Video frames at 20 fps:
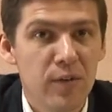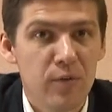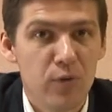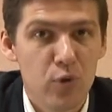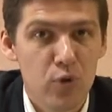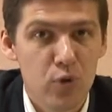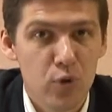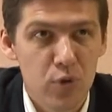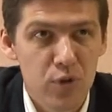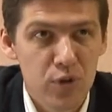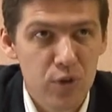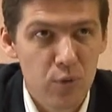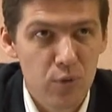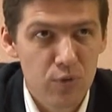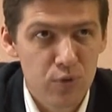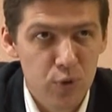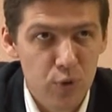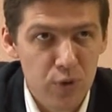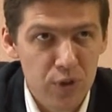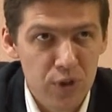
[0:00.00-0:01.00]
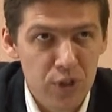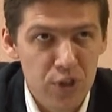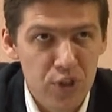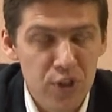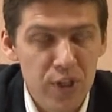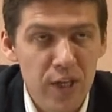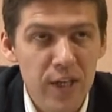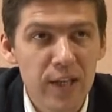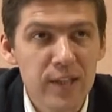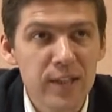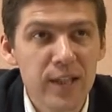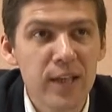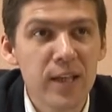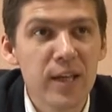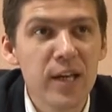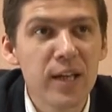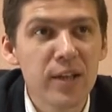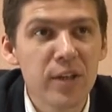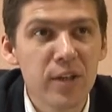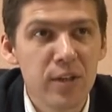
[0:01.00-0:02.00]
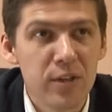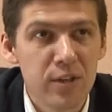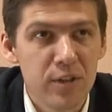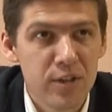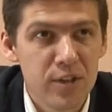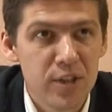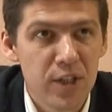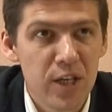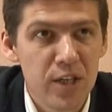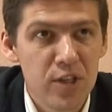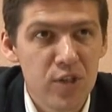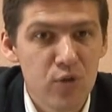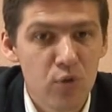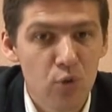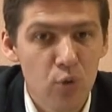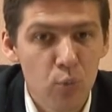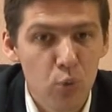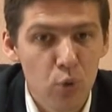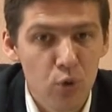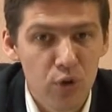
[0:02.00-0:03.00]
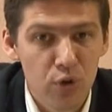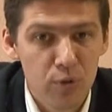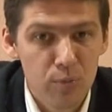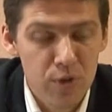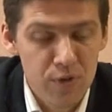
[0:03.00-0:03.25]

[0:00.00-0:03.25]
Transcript: Но еще раз говорю, все это начиная от охраны и заканчивая уборки.